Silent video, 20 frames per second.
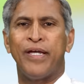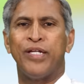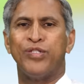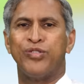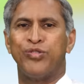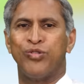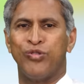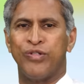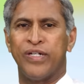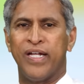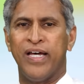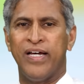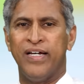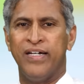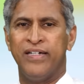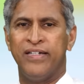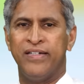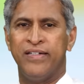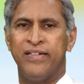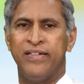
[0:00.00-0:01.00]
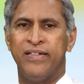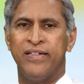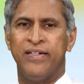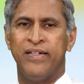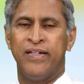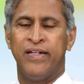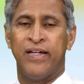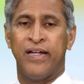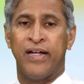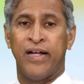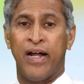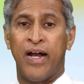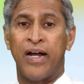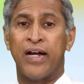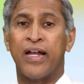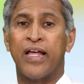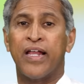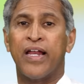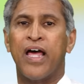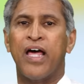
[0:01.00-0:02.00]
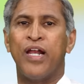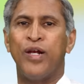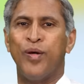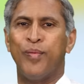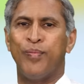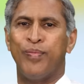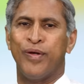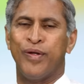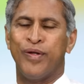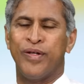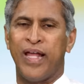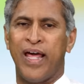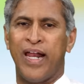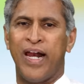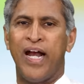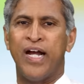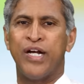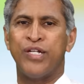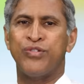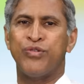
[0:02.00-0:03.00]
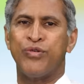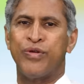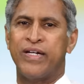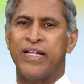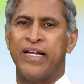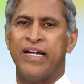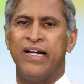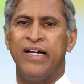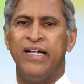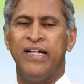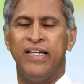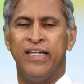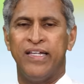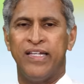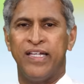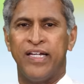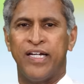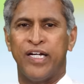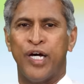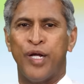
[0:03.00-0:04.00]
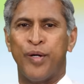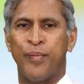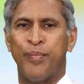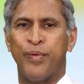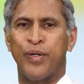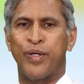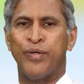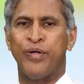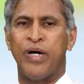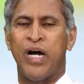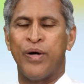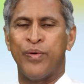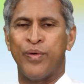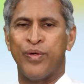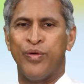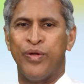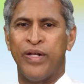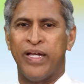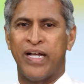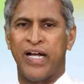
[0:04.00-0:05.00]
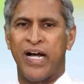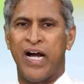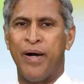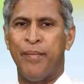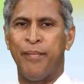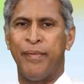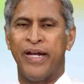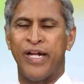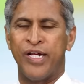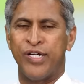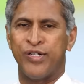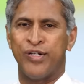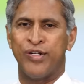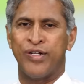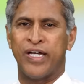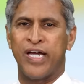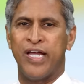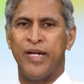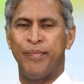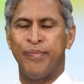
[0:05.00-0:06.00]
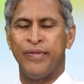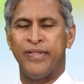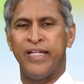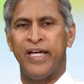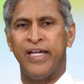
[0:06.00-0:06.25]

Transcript: పెయిన్స్ ఉన్నా కండరాల నొప్పులు ఉన్న అలాంటి చోట ఈ కర్పూరం ఆవ నూనె కాంబినేషన్ కలిపిన